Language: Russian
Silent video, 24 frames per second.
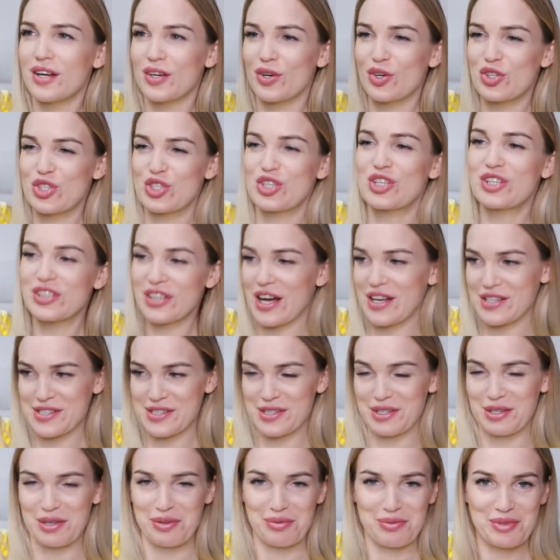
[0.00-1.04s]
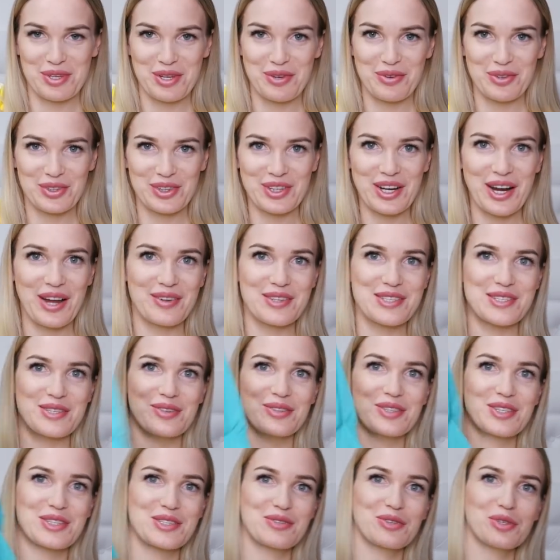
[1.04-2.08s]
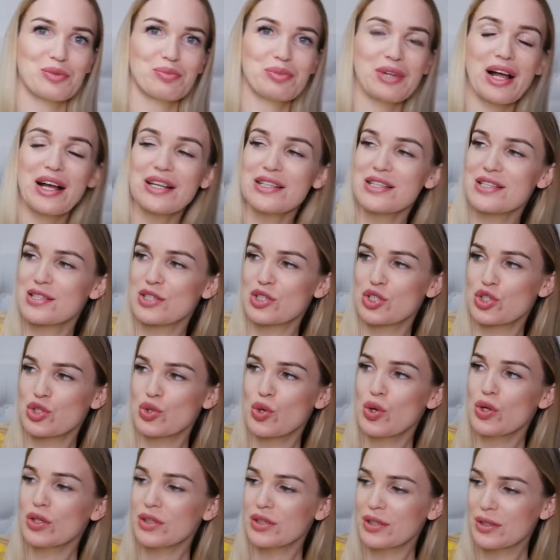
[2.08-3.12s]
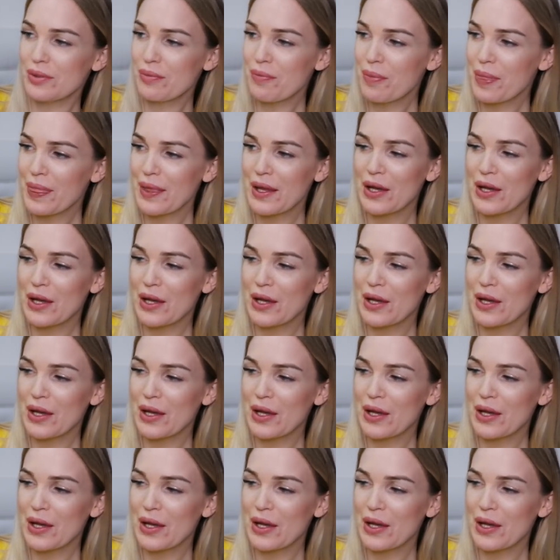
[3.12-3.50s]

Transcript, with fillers: очень классно, мне вот нравятся вот эти вот платьица, желтые,